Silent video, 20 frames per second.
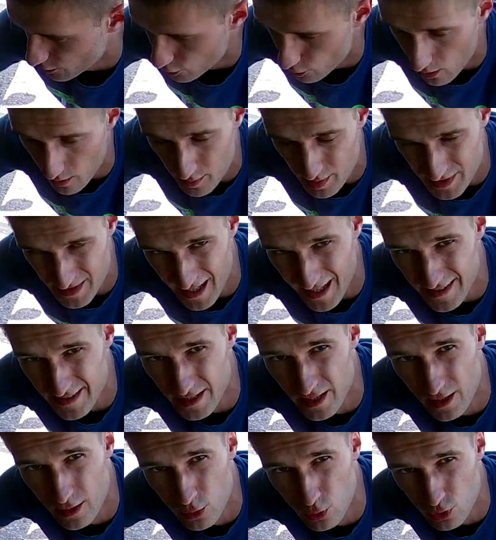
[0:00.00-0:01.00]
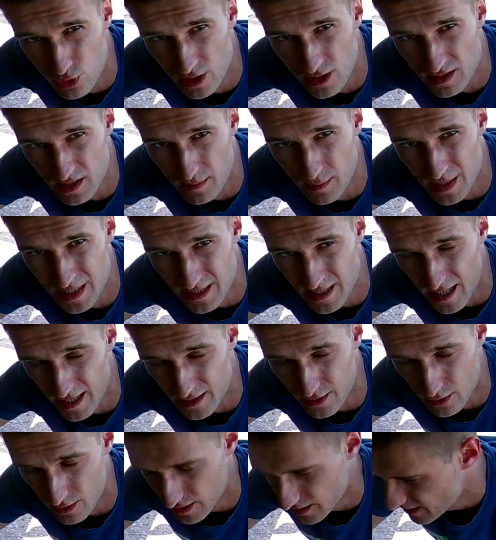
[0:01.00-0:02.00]
Ее обязательно нужно
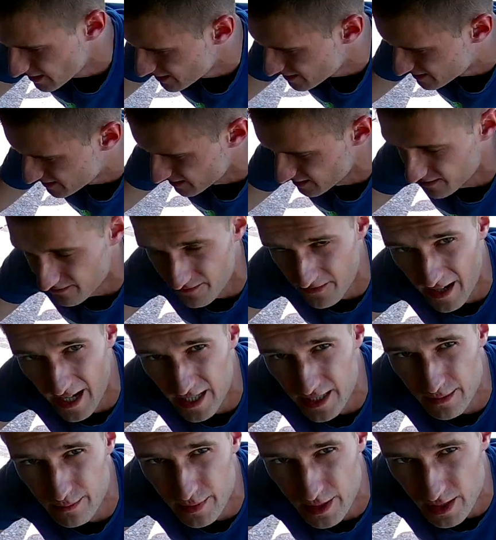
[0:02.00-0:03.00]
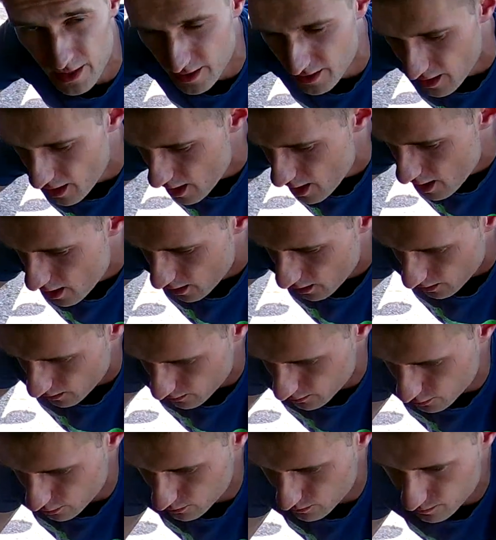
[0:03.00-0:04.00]
замотать или целлофаном, или
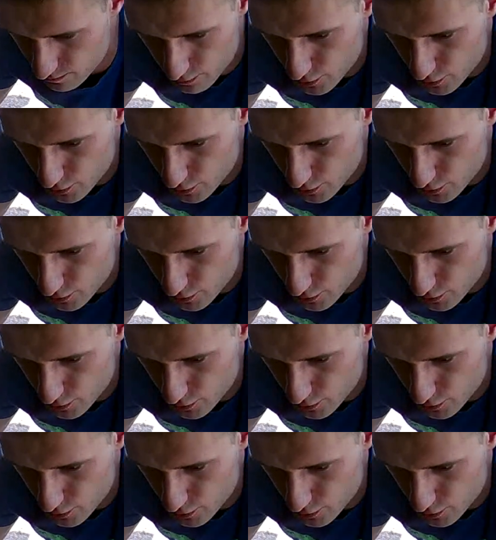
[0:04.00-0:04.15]
э,